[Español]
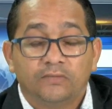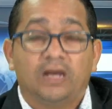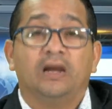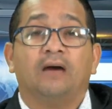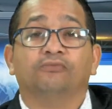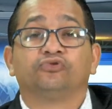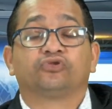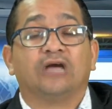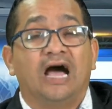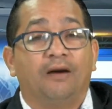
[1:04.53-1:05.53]
Él la
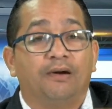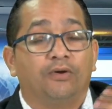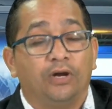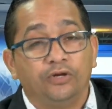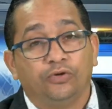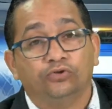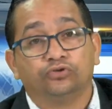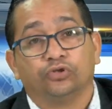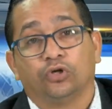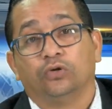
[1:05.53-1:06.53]
buscaba, no la
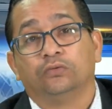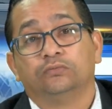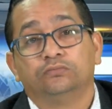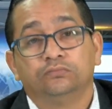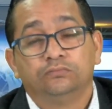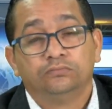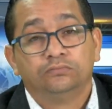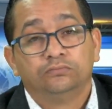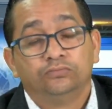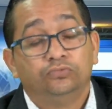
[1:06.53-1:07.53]
encontró.
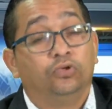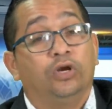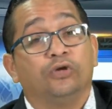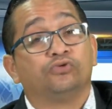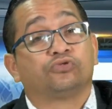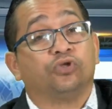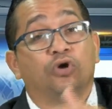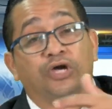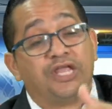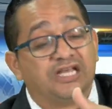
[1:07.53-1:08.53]
No le
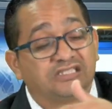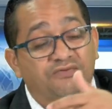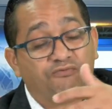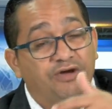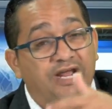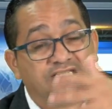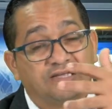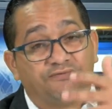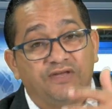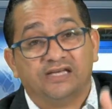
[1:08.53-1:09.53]
gustó que ella se fuera a
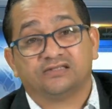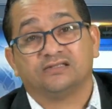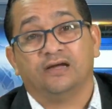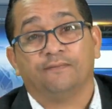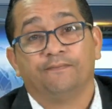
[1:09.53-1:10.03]
esa fiesta.